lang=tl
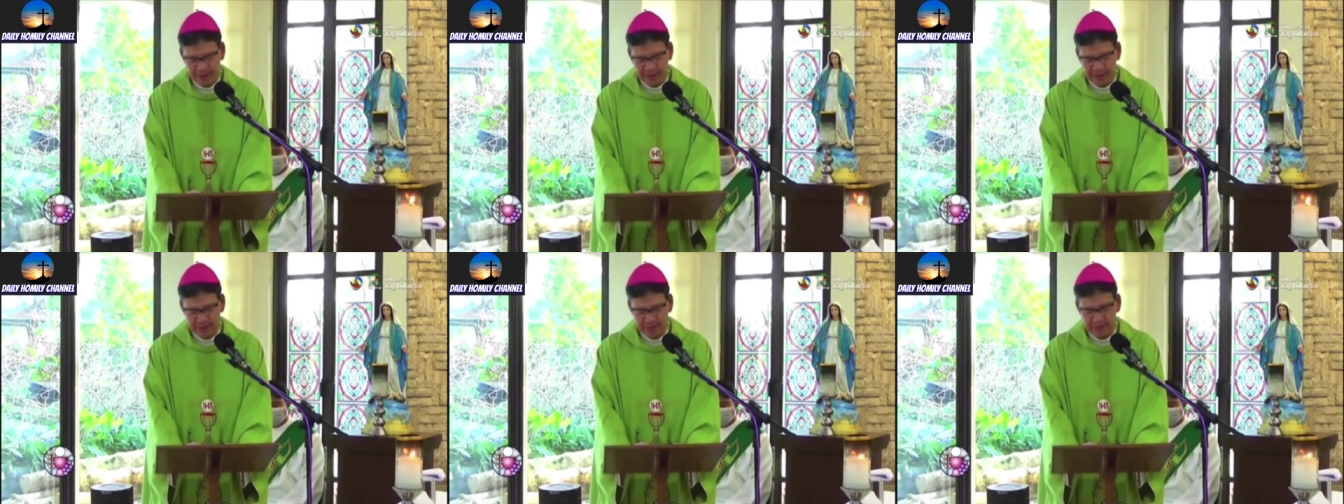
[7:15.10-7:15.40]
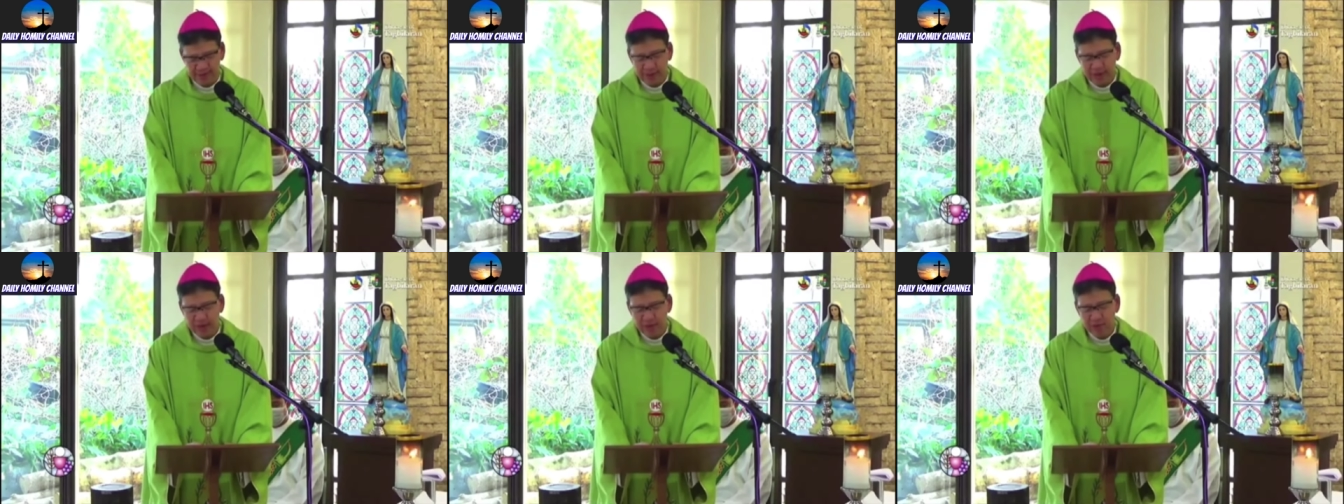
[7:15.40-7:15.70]

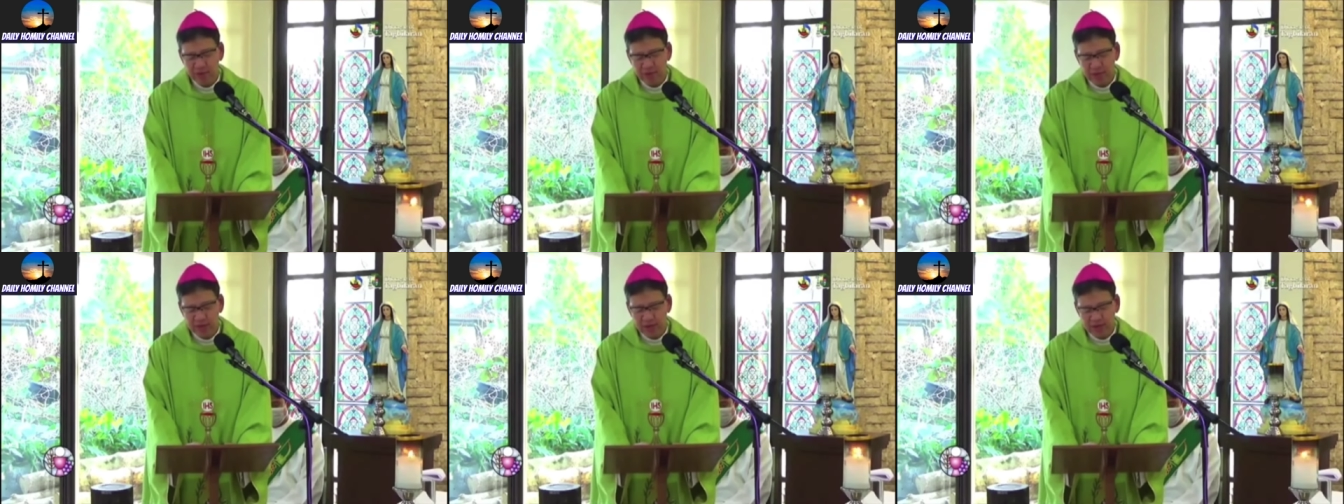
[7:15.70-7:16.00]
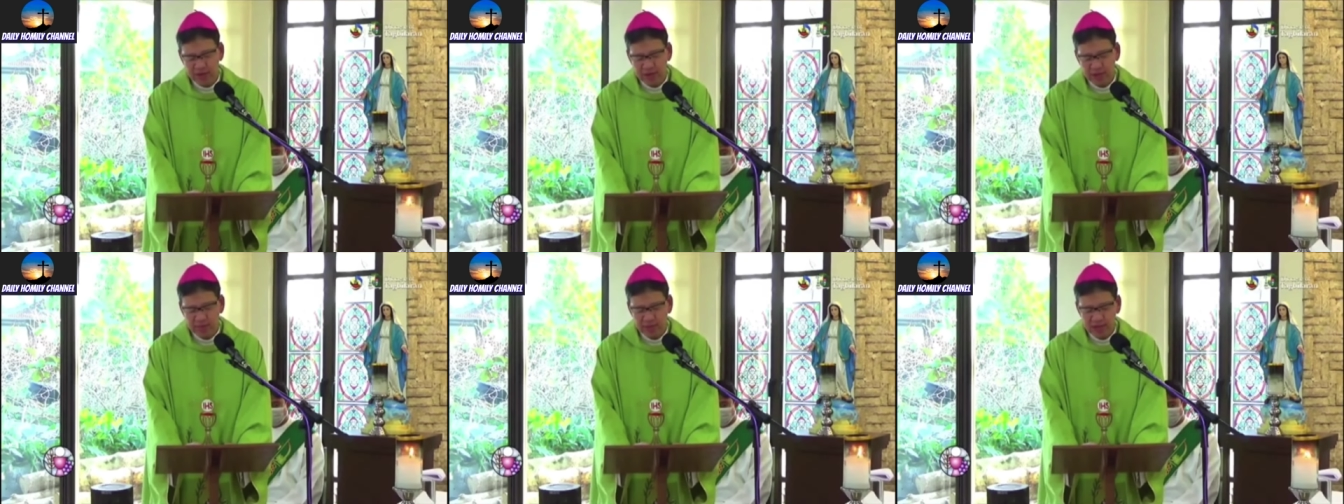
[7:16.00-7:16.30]
Mahimo
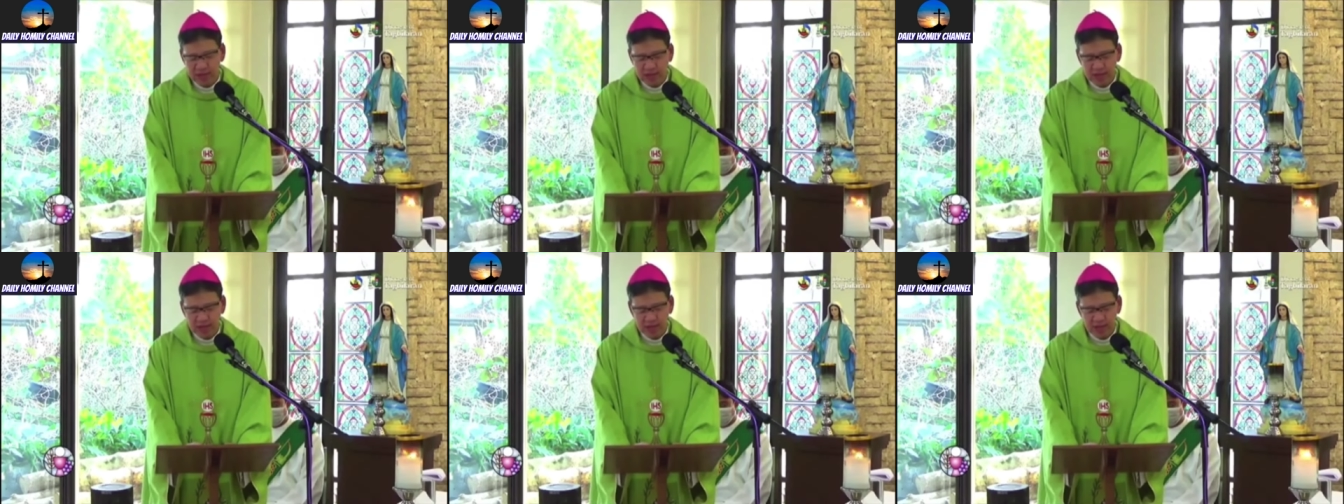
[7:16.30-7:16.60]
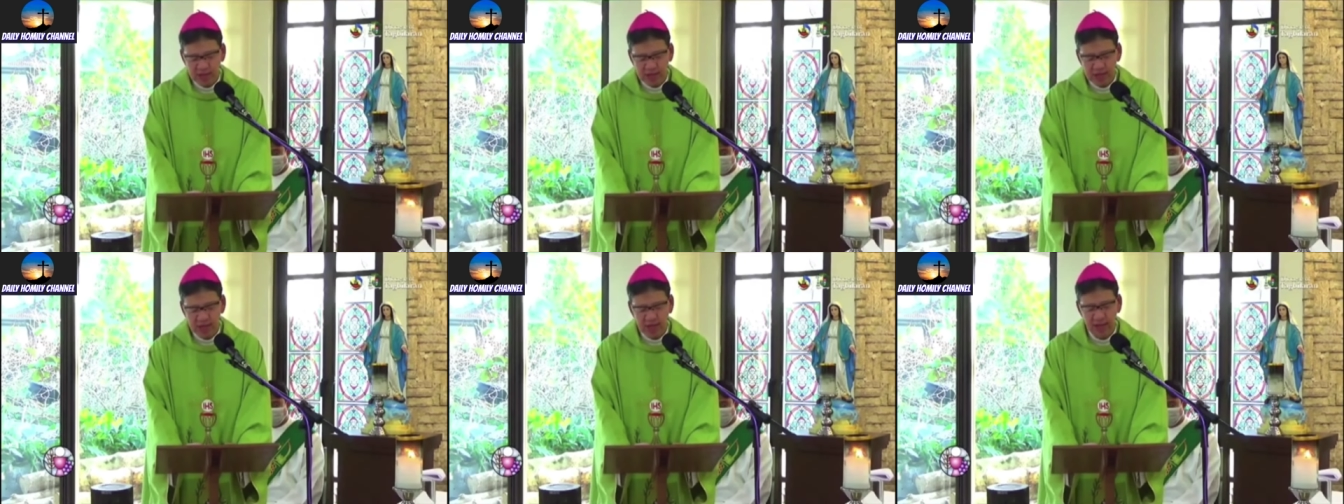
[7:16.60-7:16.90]
kini ni bisan
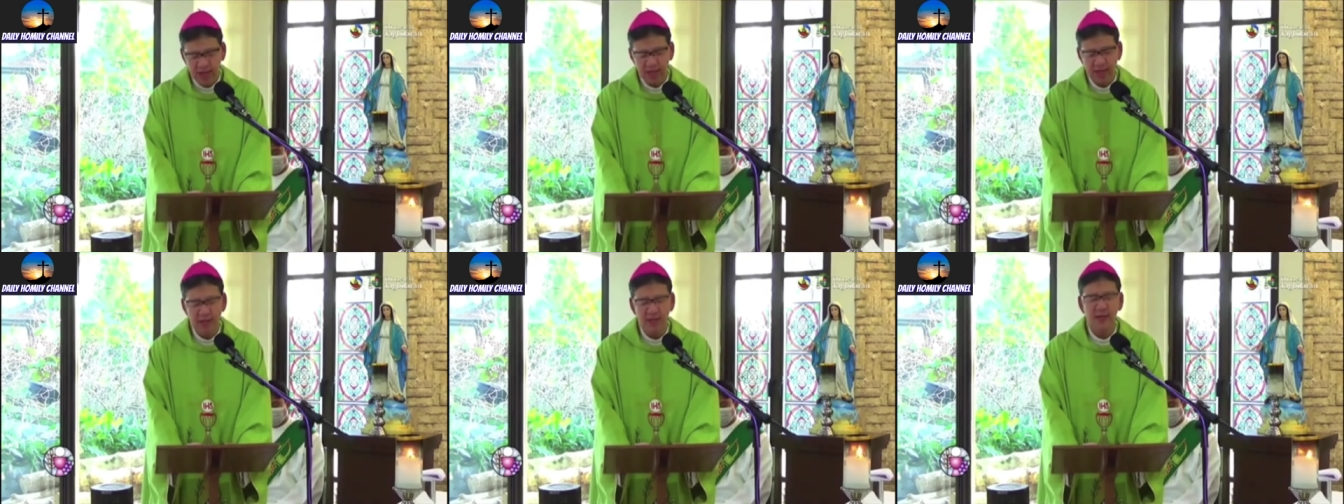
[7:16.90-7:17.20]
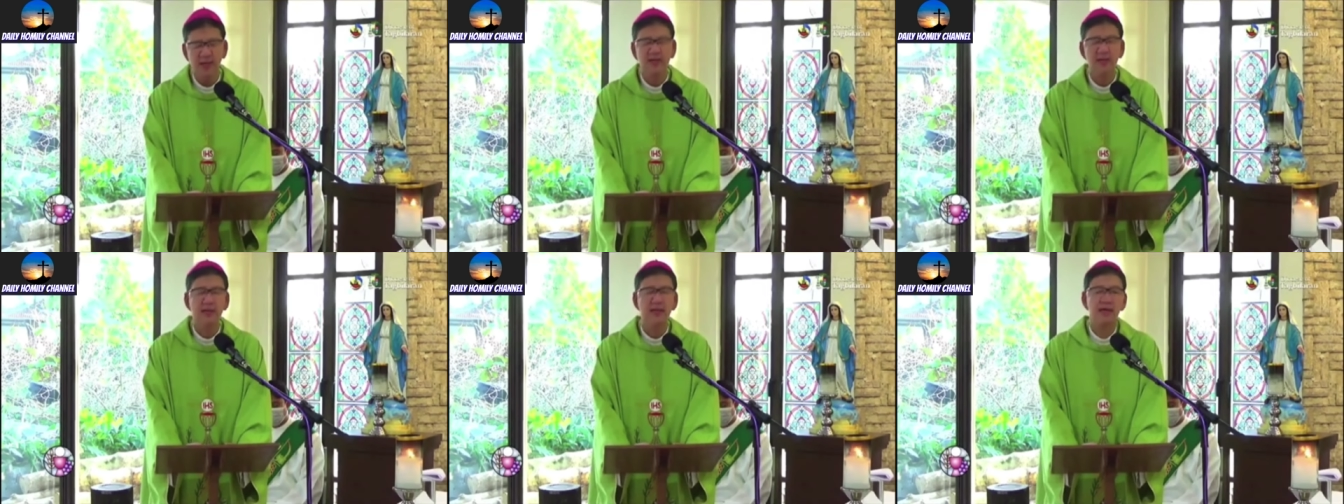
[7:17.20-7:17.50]
kinsa
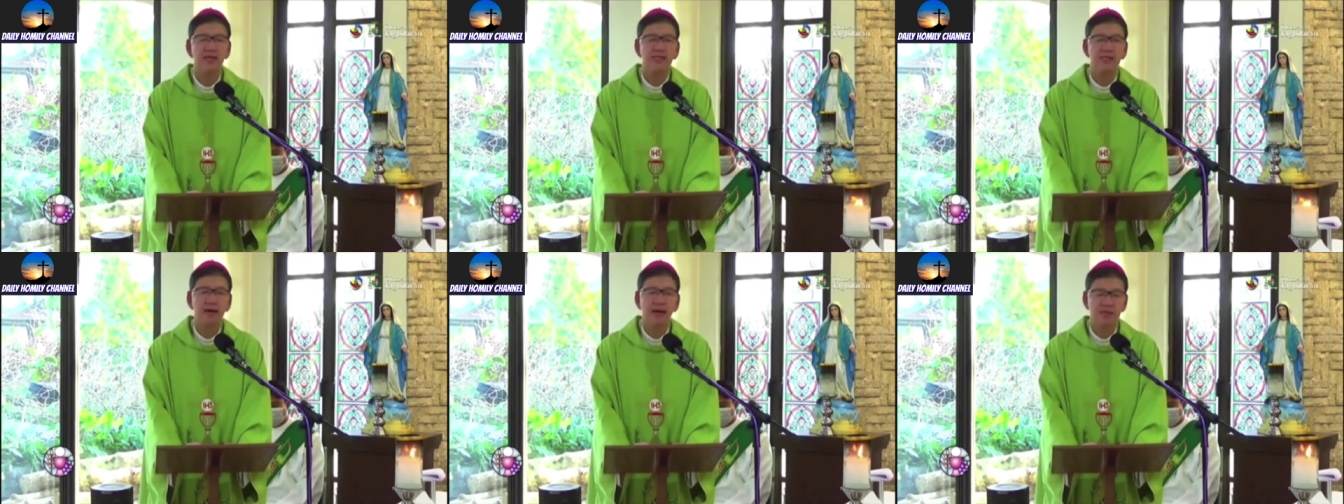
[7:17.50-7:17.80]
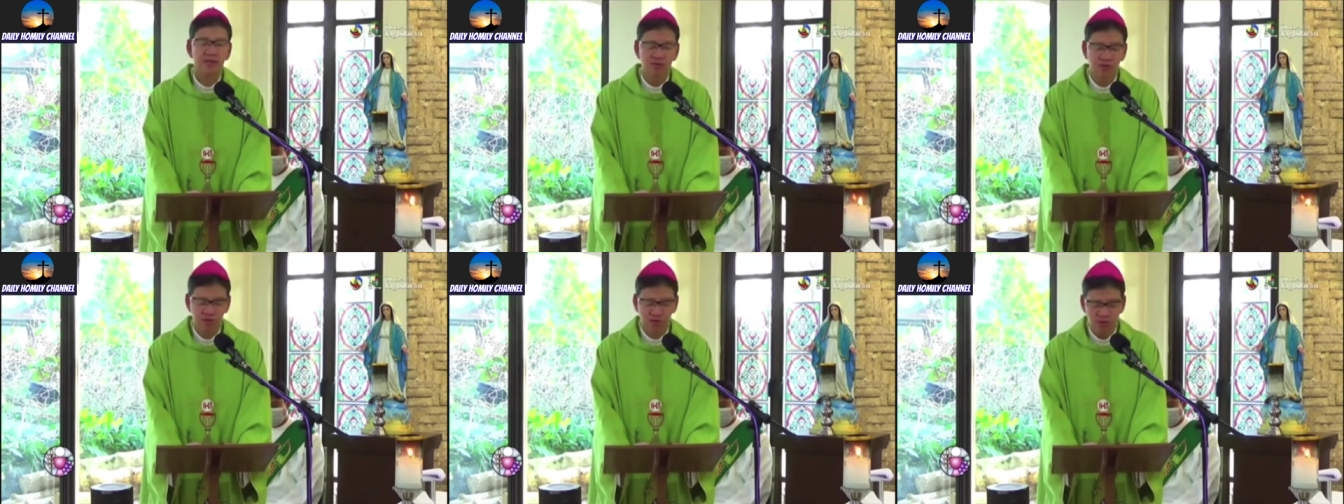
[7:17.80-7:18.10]
diha sa
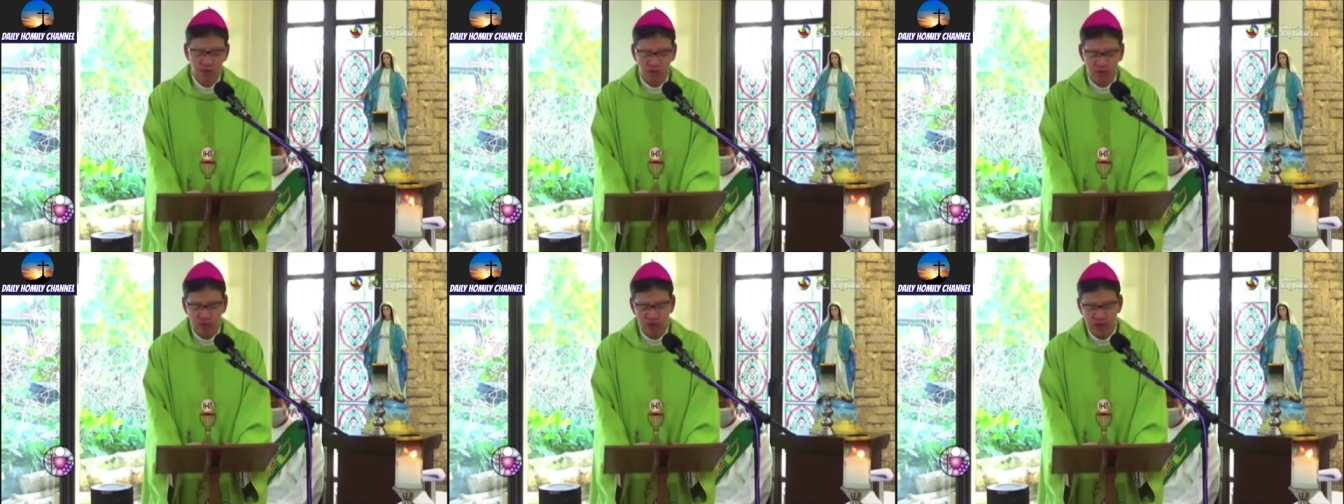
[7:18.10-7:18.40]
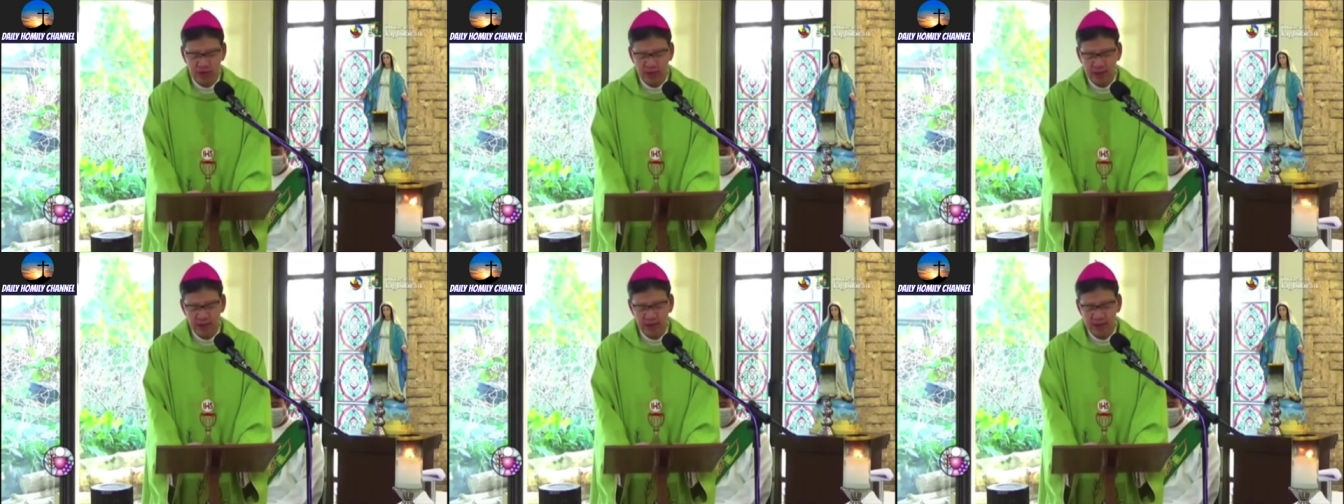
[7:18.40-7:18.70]
atong
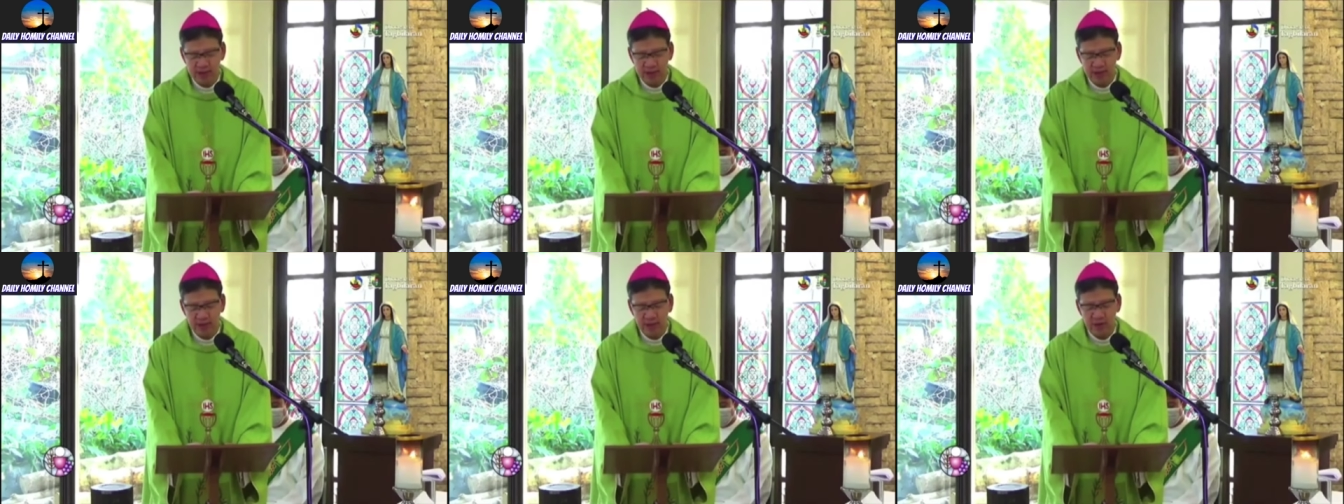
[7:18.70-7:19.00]
komunidad